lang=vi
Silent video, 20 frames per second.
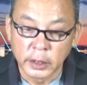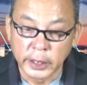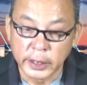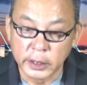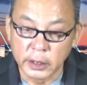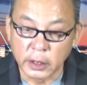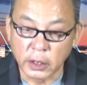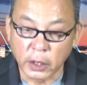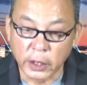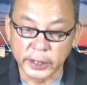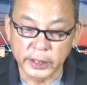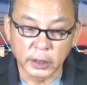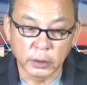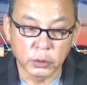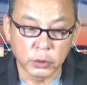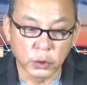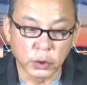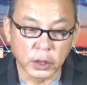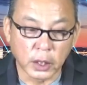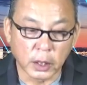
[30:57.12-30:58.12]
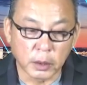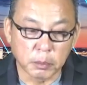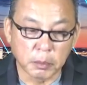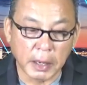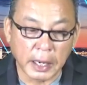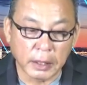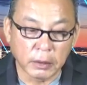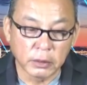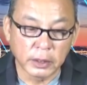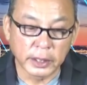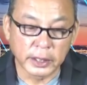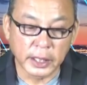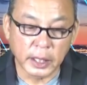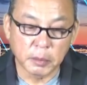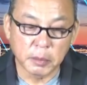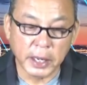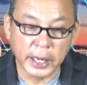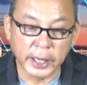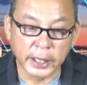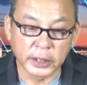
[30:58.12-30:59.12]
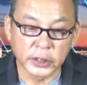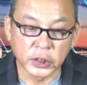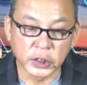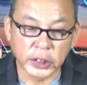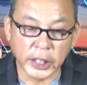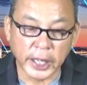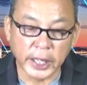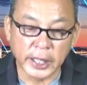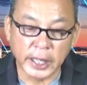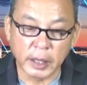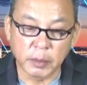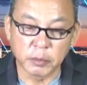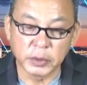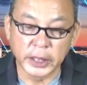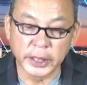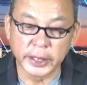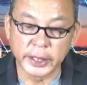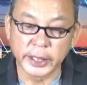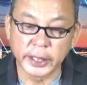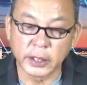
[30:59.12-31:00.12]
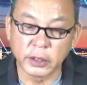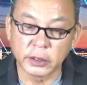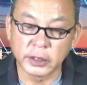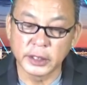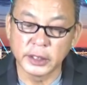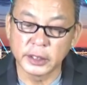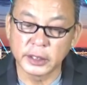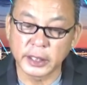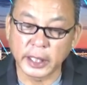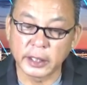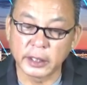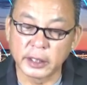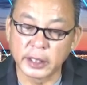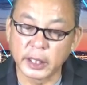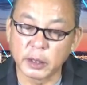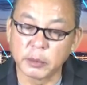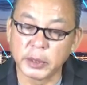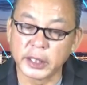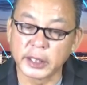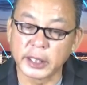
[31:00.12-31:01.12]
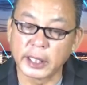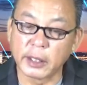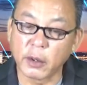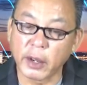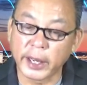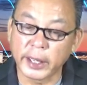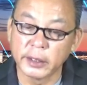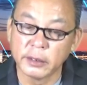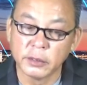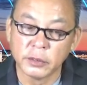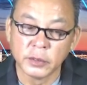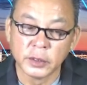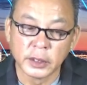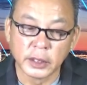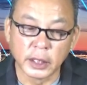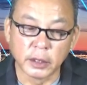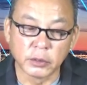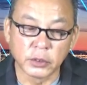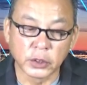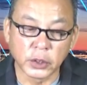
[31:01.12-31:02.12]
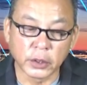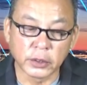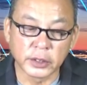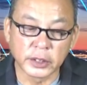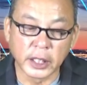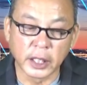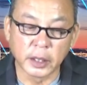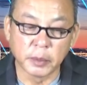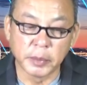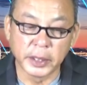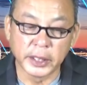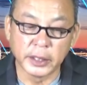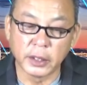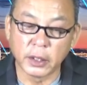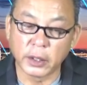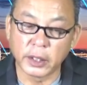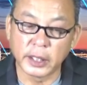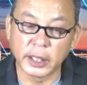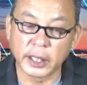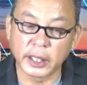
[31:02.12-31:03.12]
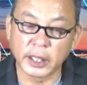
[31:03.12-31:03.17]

Khi được hỏi trong cuộc họp báo là Nam Hàn sẽ làm gì khi có chiến tranh ở eo biển Đài Loan thì ông John Kirby nói